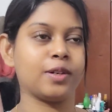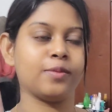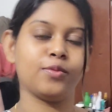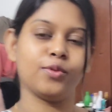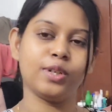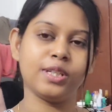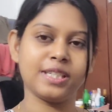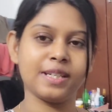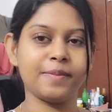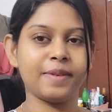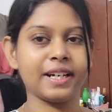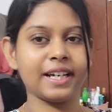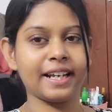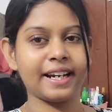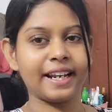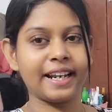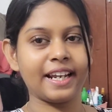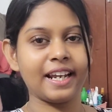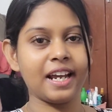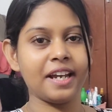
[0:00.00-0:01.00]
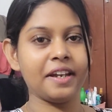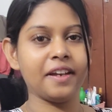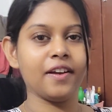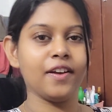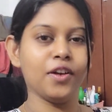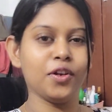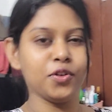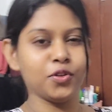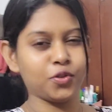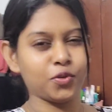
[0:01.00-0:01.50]
ওকে বলি যে আমাকে রেখে আয়
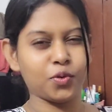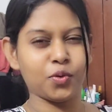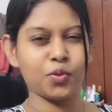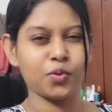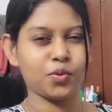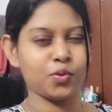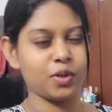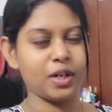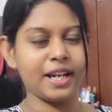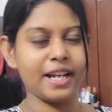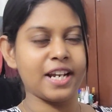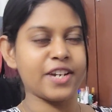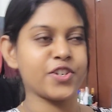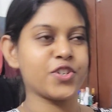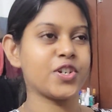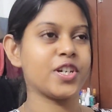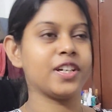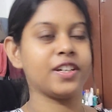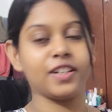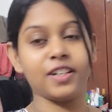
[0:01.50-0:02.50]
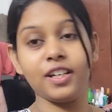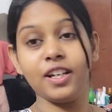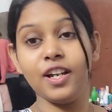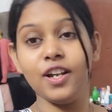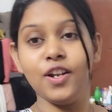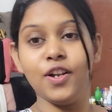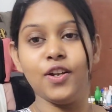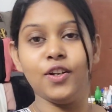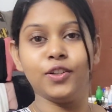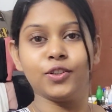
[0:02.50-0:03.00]
তো ওরাই আসে আর কি
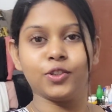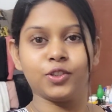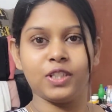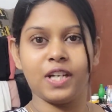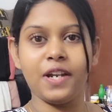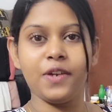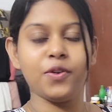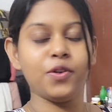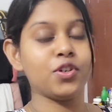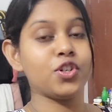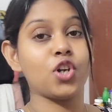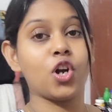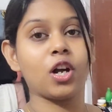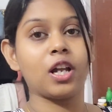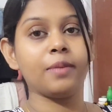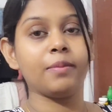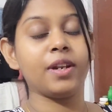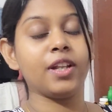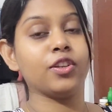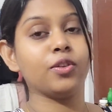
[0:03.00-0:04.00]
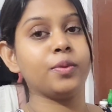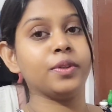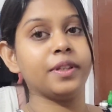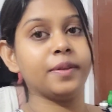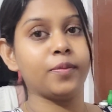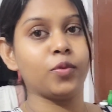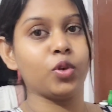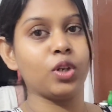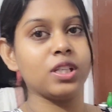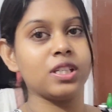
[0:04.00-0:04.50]
তো যাই হোক সকালবেলা
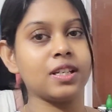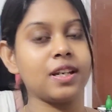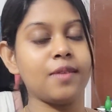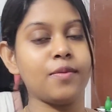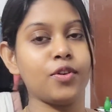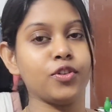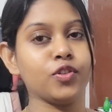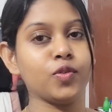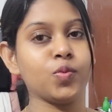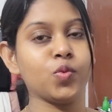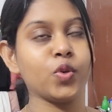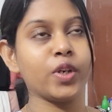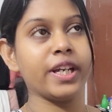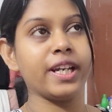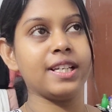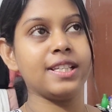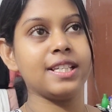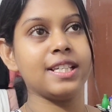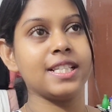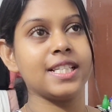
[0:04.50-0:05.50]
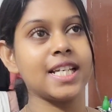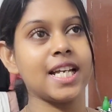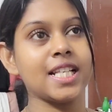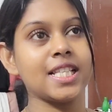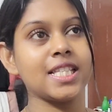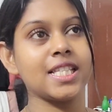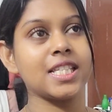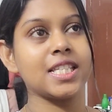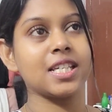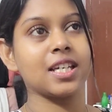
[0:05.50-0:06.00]
তোমাদের বলেছিলাম হয়তো মনে আছে যে
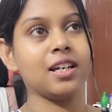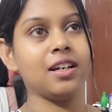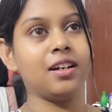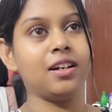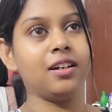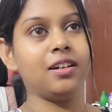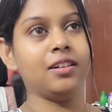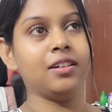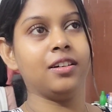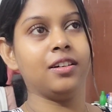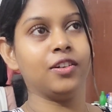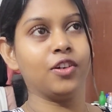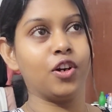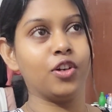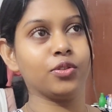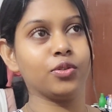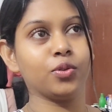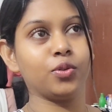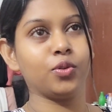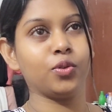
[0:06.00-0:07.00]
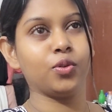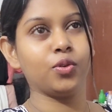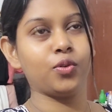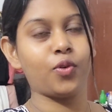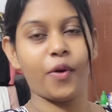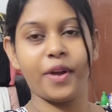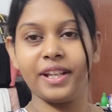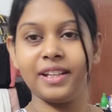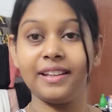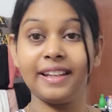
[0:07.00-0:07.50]
আজ গত
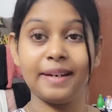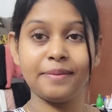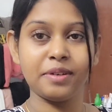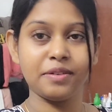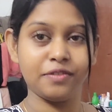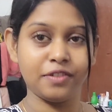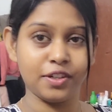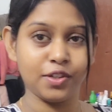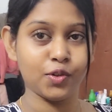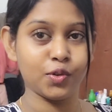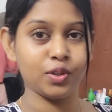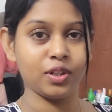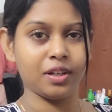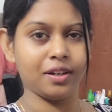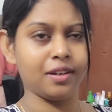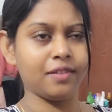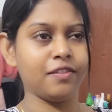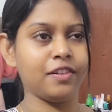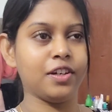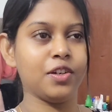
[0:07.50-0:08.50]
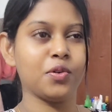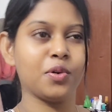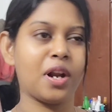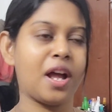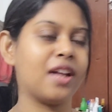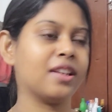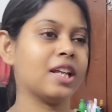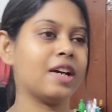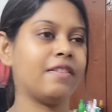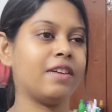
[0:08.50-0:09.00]
কয়েকদিন আমি ভিডিও দিইনি ভিডিও
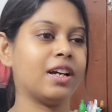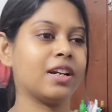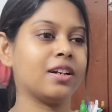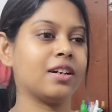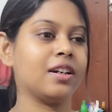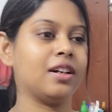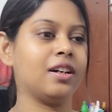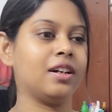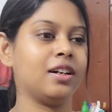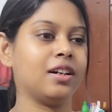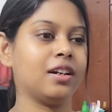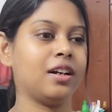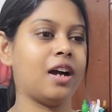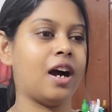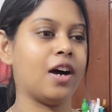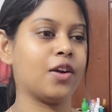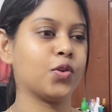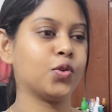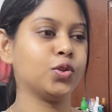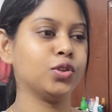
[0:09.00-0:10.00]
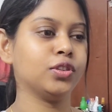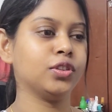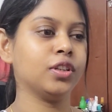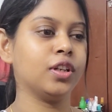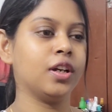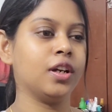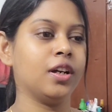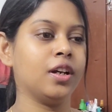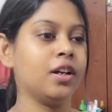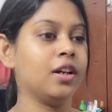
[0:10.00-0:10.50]
না দেওয়ার কারণ
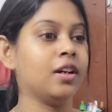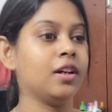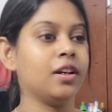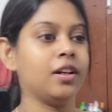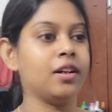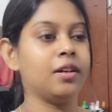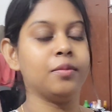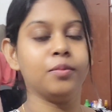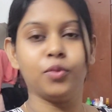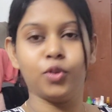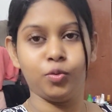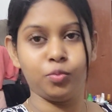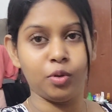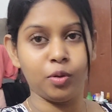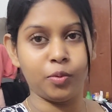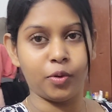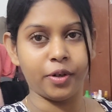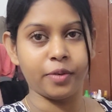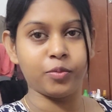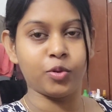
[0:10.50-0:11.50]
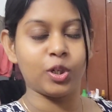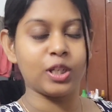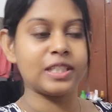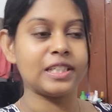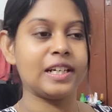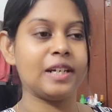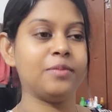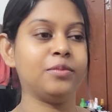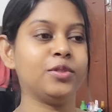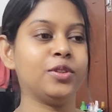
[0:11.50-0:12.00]
বলবো পরে
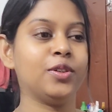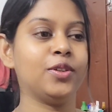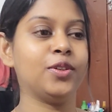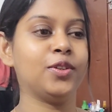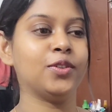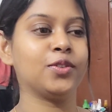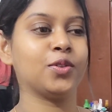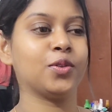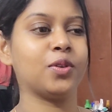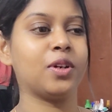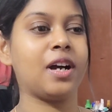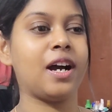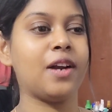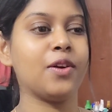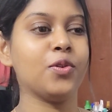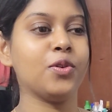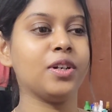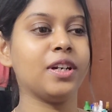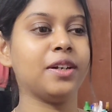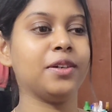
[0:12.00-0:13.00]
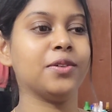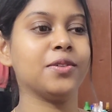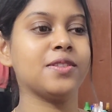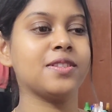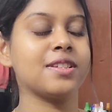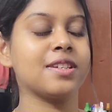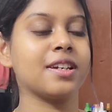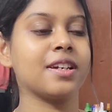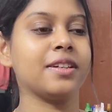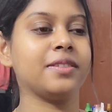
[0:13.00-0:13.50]
বলেছিলাম তো কারণটা
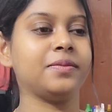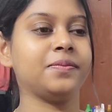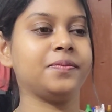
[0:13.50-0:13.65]
হচ্ছে